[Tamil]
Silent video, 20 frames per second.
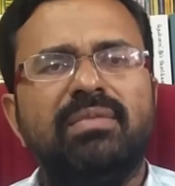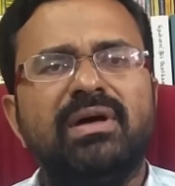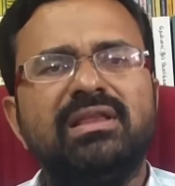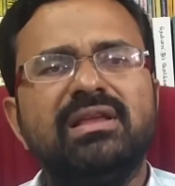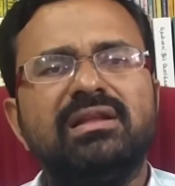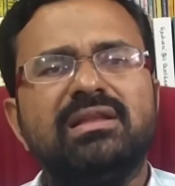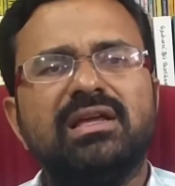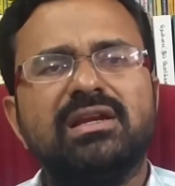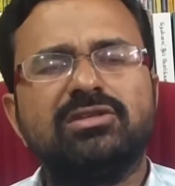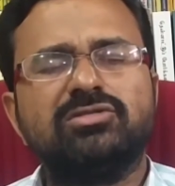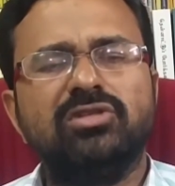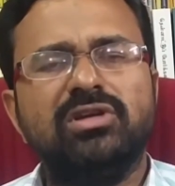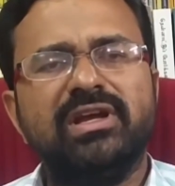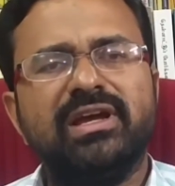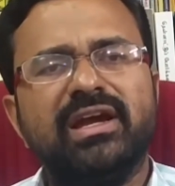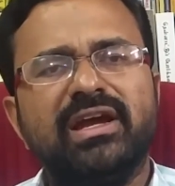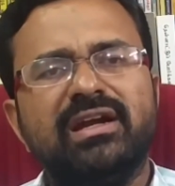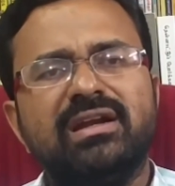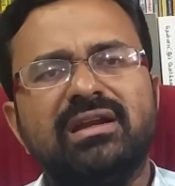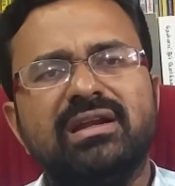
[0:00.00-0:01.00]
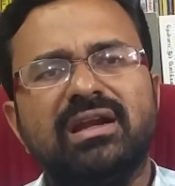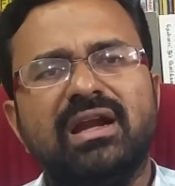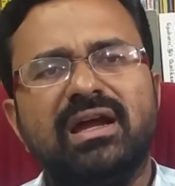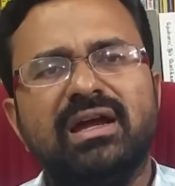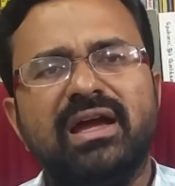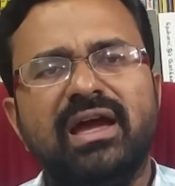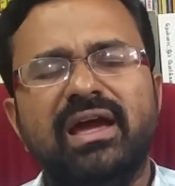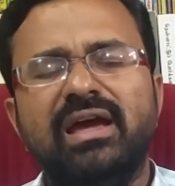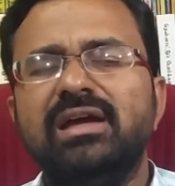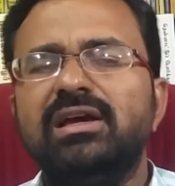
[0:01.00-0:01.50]
பதில் தர சொல்லி
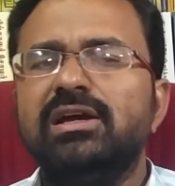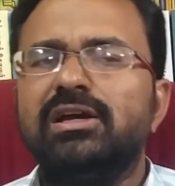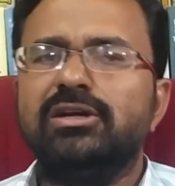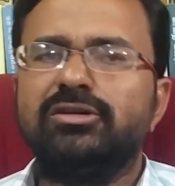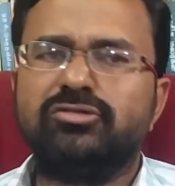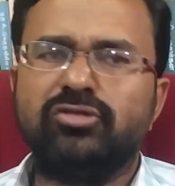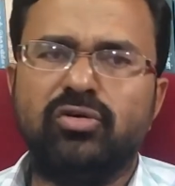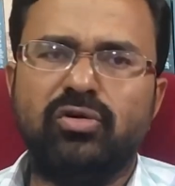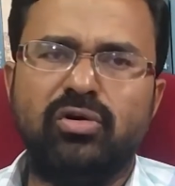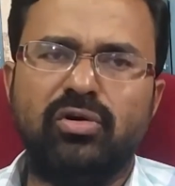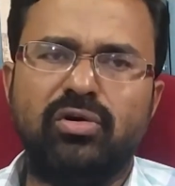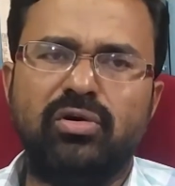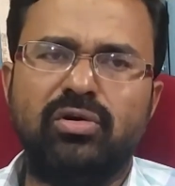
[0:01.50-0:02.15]
கேட்டிருக்கிறாங்க சோ